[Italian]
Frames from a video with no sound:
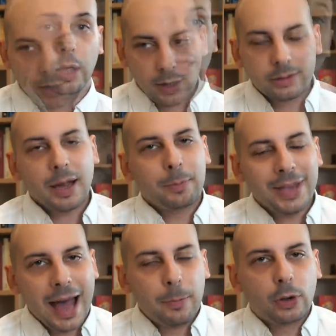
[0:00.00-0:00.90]

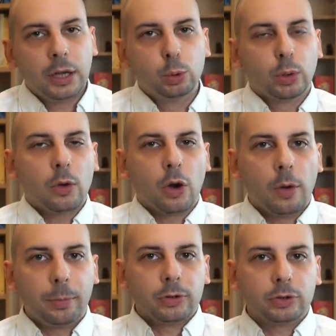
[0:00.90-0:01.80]
Sappiamo che Dura
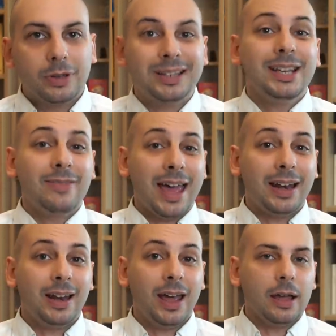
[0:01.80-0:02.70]
Europos
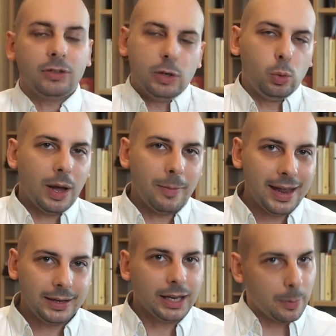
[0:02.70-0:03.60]
divenne
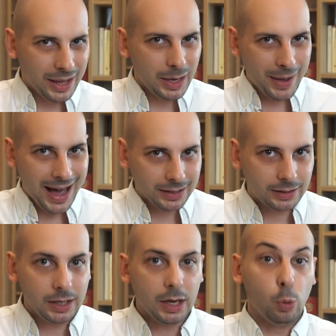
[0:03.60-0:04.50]
sicuramente per i
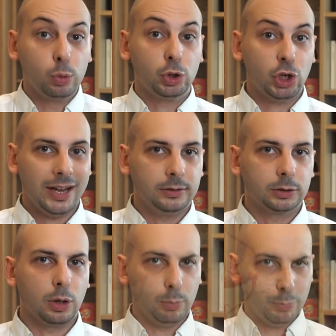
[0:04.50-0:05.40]
parti un centro